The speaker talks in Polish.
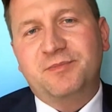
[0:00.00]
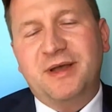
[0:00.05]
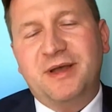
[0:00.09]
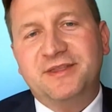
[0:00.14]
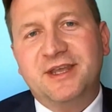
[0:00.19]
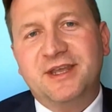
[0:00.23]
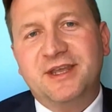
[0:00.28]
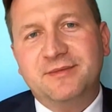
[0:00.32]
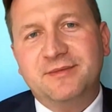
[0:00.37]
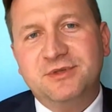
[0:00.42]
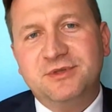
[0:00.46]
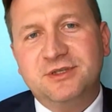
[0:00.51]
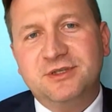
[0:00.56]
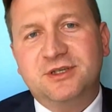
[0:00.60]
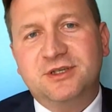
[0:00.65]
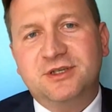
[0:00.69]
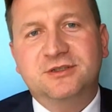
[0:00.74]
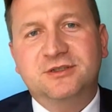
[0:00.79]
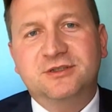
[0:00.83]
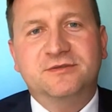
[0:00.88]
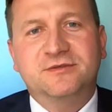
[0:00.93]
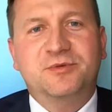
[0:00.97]
e, pandemii,
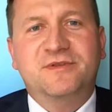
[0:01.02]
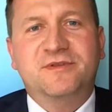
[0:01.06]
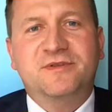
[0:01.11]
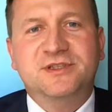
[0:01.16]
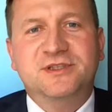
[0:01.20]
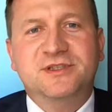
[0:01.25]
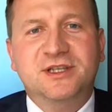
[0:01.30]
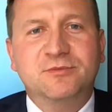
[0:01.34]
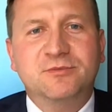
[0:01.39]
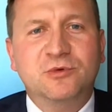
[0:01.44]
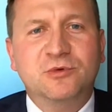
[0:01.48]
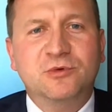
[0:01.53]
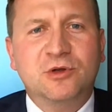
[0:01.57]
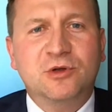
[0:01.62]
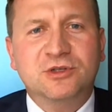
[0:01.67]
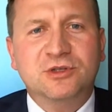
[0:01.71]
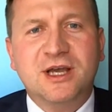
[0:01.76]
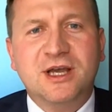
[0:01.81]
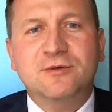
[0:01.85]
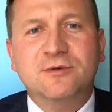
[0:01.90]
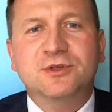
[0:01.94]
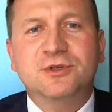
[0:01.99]
kiedy wprowadzane były
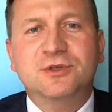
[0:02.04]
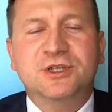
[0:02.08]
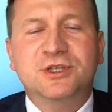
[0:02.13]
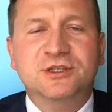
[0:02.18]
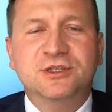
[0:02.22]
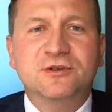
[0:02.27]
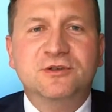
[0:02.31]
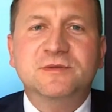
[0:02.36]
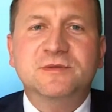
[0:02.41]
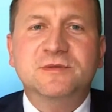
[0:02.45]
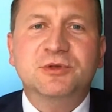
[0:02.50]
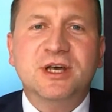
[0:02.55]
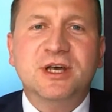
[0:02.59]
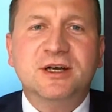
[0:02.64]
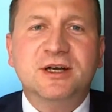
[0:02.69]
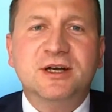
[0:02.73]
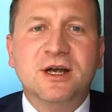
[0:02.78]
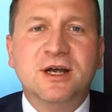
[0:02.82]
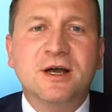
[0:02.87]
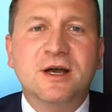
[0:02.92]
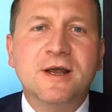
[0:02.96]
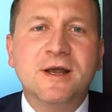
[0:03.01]
lockdowny, kiedy
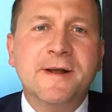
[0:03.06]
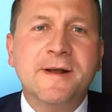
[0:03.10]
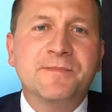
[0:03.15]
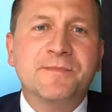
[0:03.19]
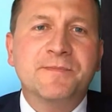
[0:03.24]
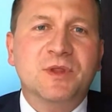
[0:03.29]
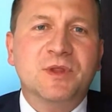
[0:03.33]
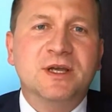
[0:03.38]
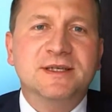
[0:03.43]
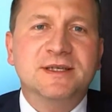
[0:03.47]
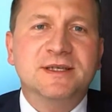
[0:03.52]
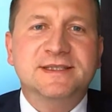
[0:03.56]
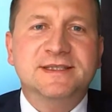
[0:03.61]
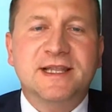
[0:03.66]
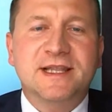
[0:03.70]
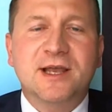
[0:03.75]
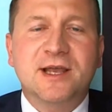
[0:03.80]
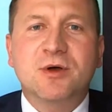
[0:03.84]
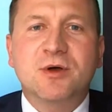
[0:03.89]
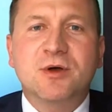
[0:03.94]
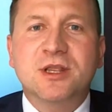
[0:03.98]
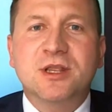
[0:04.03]
gospodarka e,
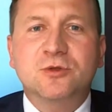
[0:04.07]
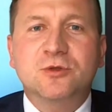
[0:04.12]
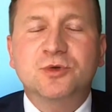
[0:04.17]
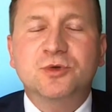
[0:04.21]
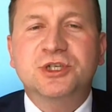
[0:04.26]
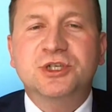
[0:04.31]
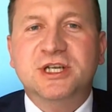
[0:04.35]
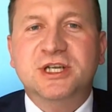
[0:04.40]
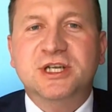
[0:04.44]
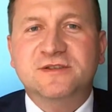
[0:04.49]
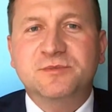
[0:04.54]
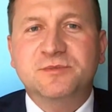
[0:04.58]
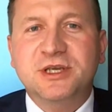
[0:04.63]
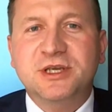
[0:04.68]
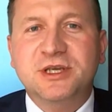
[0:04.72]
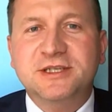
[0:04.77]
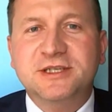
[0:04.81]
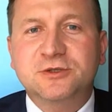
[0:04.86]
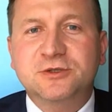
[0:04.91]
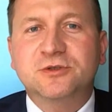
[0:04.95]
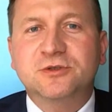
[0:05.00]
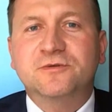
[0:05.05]
stanęła na długi czas w
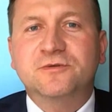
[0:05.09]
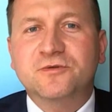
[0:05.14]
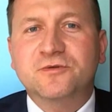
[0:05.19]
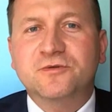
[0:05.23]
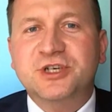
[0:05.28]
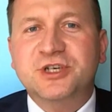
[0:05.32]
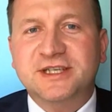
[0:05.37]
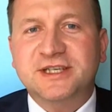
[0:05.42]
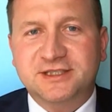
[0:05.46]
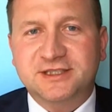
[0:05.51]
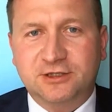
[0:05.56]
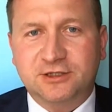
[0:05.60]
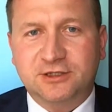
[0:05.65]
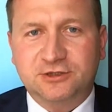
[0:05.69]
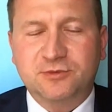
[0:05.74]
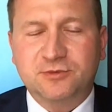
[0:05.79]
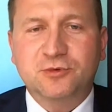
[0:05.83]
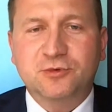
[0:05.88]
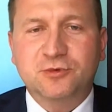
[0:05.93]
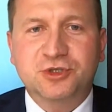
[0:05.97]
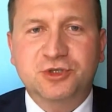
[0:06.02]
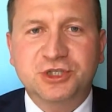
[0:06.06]
miejscu. No wówczas to,
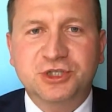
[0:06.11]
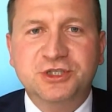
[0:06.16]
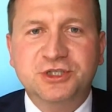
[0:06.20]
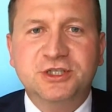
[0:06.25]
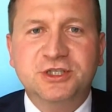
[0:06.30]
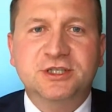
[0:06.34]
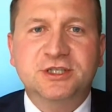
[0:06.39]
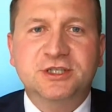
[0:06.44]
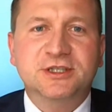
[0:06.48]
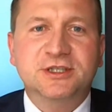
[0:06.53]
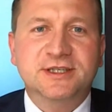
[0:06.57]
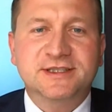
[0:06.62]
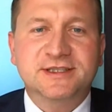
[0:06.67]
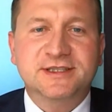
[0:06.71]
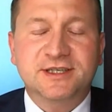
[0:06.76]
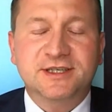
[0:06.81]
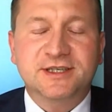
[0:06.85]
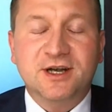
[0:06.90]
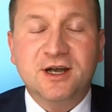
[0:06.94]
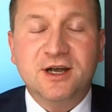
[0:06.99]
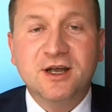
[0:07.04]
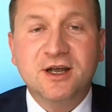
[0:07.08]
to był czynnik
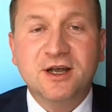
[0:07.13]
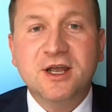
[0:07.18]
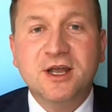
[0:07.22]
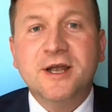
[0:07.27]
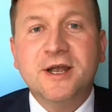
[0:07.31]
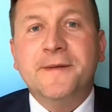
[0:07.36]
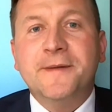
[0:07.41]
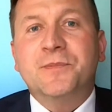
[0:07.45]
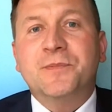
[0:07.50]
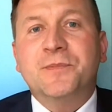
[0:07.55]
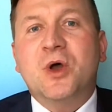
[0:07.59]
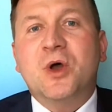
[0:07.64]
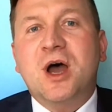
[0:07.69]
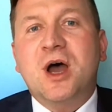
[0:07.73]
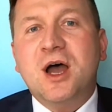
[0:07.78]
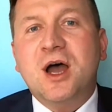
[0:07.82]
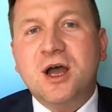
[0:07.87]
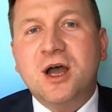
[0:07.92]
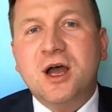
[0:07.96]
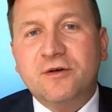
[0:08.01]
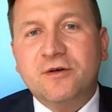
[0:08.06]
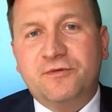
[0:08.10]
ryzyka. No
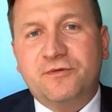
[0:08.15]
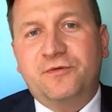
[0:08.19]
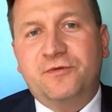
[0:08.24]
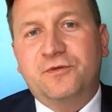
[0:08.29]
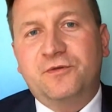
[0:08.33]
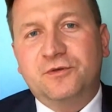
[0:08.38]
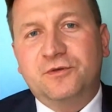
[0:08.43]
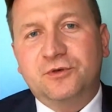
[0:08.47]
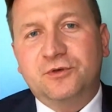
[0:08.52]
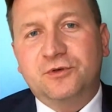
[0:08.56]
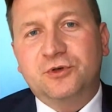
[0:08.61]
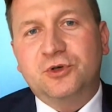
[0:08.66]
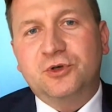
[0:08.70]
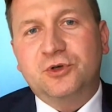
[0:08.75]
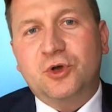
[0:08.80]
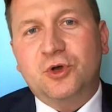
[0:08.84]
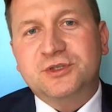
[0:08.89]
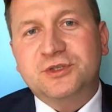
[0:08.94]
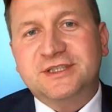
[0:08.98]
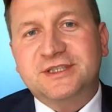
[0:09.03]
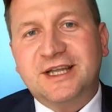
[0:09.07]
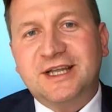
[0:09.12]
a w
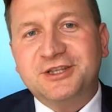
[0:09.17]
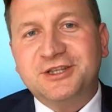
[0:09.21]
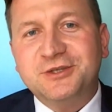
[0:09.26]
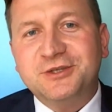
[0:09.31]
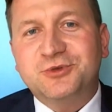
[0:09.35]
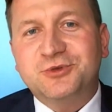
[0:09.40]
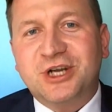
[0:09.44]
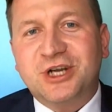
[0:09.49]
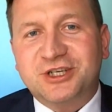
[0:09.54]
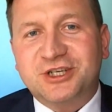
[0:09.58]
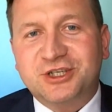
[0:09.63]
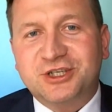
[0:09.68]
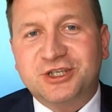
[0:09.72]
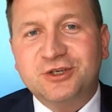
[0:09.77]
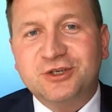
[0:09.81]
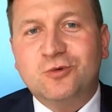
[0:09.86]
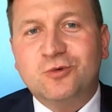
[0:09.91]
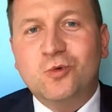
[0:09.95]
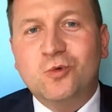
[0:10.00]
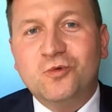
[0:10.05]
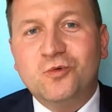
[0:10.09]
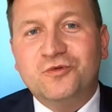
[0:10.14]
e, ostatnim
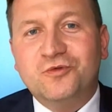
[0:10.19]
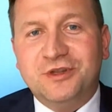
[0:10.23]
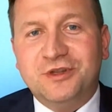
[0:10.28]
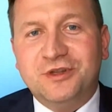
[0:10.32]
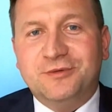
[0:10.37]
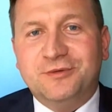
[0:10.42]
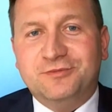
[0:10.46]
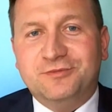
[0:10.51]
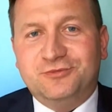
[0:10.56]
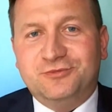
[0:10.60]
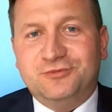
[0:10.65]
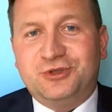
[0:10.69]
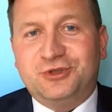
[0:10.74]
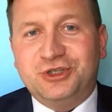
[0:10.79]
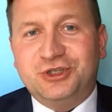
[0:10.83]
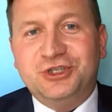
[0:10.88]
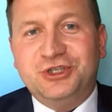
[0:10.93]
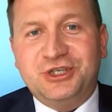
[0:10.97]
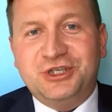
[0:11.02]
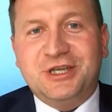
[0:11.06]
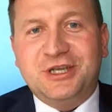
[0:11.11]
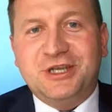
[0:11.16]
czasie głównym
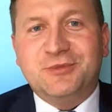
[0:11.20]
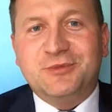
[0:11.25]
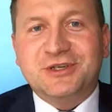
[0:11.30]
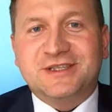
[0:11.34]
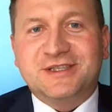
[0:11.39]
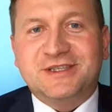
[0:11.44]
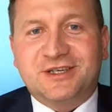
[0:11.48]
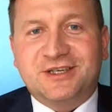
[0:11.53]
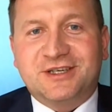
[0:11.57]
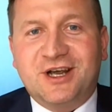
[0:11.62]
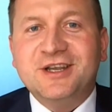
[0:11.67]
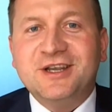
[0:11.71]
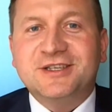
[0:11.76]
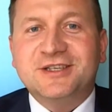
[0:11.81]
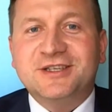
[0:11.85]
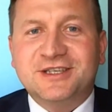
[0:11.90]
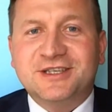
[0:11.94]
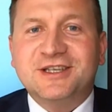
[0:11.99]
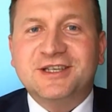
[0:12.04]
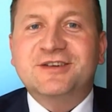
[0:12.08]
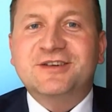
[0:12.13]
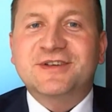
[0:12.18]
czynnikiem ryzyka
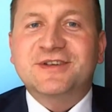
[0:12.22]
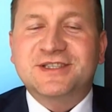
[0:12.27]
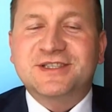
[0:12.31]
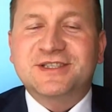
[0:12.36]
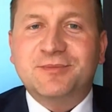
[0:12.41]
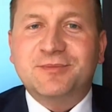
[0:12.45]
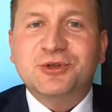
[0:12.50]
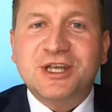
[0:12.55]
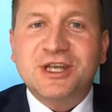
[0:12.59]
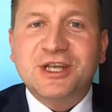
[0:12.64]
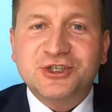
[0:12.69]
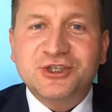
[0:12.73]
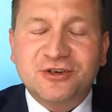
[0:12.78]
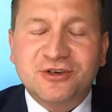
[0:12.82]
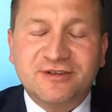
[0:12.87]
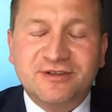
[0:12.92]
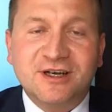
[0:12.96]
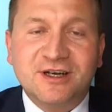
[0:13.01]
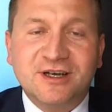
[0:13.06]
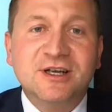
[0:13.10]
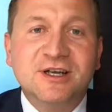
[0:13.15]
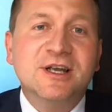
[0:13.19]
jest jednak kwestia
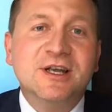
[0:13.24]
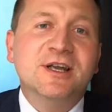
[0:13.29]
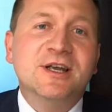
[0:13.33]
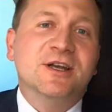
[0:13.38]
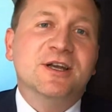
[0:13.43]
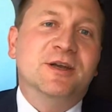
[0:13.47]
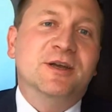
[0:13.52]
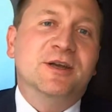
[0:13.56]
podażowa.